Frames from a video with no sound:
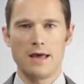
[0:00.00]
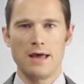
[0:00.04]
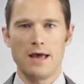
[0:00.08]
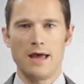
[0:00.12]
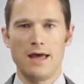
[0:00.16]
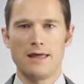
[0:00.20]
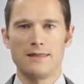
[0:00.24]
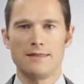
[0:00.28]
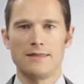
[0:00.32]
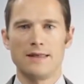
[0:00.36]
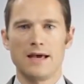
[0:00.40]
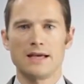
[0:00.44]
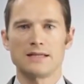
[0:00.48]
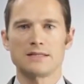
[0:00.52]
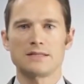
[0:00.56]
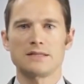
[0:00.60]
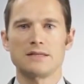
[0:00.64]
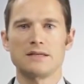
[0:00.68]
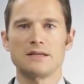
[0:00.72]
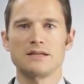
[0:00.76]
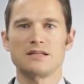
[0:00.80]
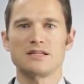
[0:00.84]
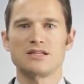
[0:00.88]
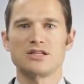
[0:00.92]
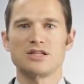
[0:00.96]
và vì thế
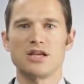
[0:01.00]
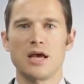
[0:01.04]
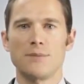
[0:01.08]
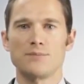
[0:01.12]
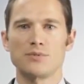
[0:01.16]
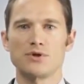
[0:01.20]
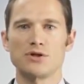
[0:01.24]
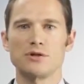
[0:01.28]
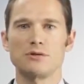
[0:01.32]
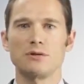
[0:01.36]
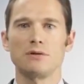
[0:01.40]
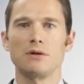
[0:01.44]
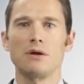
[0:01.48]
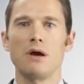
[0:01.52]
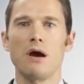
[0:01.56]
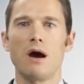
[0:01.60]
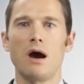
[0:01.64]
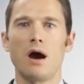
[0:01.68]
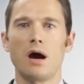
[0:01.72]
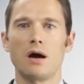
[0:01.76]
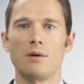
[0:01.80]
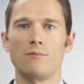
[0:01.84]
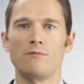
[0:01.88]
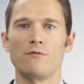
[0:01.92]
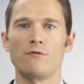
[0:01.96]
nó rất có hại
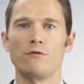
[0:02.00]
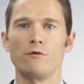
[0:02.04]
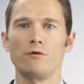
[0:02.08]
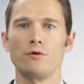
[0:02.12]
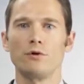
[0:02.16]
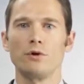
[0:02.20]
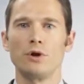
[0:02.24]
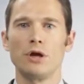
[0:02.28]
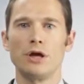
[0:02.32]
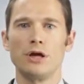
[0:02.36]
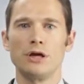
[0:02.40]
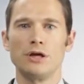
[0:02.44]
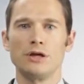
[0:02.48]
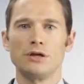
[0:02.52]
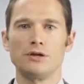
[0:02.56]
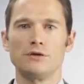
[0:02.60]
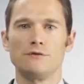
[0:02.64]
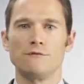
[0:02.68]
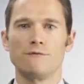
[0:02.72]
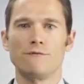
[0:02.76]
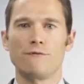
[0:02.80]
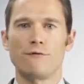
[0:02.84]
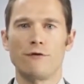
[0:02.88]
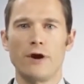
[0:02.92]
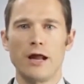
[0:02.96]
cho các tế bào sống
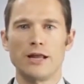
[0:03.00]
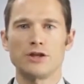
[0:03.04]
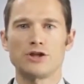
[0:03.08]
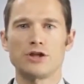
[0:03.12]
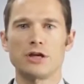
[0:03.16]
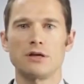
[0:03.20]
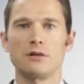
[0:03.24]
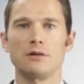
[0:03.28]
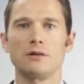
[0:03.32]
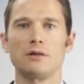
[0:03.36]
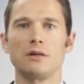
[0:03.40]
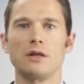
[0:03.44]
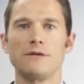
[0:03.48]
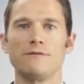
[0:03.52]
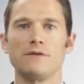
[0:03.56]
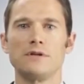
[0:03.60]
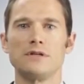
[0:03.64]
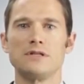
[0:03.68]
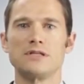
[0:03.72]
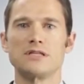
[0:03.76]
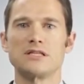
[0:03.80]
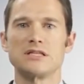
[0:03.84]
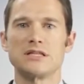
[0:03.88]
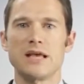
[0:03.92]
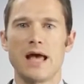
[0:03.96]
và các cấu
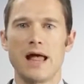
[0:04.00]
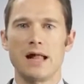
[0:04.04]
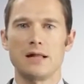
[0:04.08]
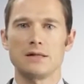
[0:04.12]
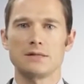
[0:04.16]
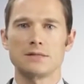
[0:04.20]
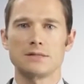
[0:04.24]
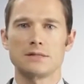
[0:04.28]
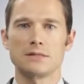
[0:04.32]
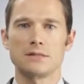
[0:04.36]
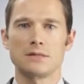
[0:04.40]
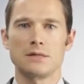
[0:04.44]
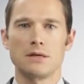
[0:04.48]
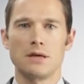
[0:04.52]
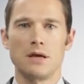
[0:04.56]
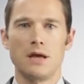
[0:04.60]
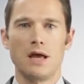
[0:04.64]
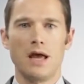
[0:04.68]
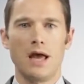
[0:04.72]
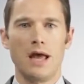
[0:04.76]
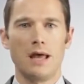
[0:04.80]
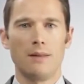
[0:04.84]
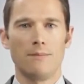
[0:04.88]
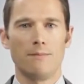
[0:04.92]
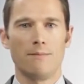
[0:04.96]
trúc sinh học.
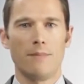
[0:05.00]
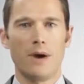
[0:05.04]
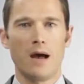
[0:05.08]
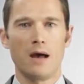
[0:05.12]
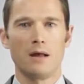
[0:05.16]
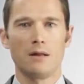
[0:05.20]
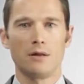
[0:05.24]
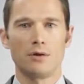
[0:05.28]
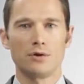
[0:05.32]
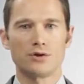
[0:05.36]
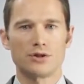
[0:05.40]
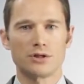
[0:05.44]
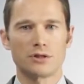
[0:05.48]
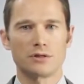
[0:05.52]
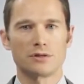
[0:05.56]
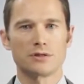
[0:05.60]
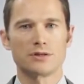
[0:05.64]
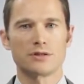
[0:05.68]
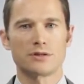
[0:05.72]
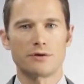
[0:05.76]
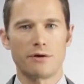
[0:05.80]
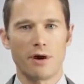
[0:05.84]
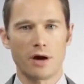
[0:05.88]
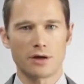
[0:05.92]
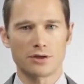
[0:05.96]
Chúng rất dễ bị
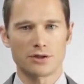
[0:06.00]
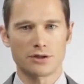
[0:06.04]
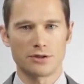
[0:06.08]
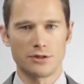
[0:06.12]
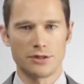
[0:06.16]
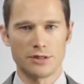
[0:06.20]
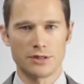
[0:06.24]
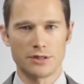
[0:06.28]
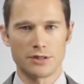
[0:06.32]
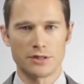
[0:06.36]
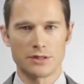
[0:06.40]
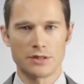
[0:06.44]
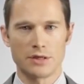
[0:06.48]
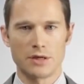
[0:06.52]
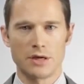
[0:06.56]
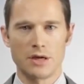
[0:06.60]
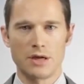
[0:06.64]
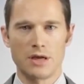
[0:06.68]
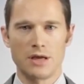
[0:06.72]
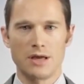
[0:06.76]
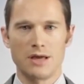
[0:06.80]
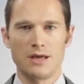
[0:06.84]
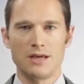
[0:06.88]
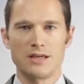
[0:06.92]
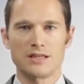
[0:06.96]
phá hủy.
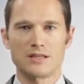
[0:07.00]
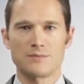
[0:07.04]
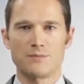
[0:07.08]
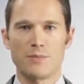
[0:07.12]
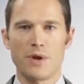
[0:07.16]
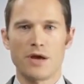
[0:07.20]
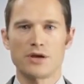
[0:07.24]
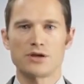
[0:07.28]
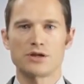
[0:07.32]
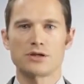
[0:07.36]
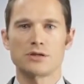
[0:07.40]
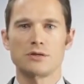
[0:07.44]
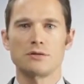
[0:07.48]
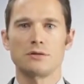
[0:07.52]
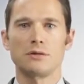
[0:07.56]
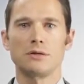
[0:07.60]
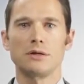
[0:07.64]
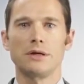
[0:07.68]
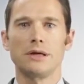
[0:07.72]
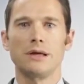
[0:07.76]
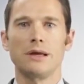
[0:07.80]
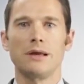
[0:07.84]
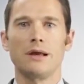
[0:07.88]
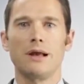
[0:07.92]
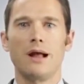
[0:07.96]
Đặc
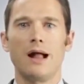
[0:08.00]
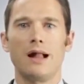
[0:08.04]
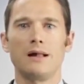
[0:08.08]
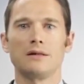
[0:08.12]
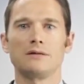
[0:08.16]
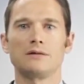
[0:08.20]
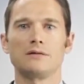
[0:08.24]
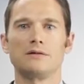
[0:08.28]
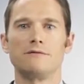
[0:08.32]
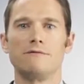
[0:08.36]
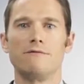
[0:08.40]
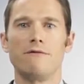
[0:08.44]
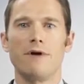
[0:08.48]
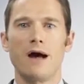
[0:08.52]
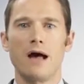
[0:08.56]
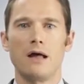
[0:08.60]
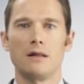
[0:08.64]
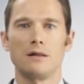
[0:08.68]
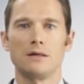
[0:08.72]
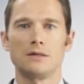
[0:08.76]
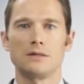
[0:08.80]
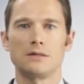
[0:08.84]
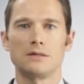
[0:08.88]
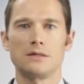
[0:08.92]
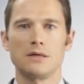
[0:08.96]
biệt có hại là
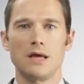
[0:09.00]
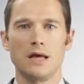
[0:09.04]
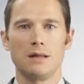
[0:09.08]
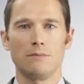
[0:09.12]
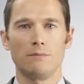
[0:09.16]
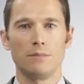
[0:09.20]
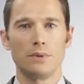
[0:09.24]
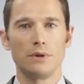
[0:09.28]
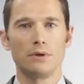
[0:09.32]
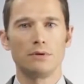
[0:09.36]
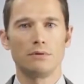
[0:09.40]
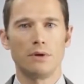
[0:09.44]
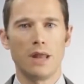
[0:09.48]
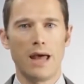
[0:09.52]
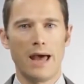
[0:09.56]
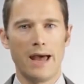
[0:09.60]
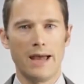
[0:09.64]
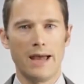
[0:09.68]
tia cực tím,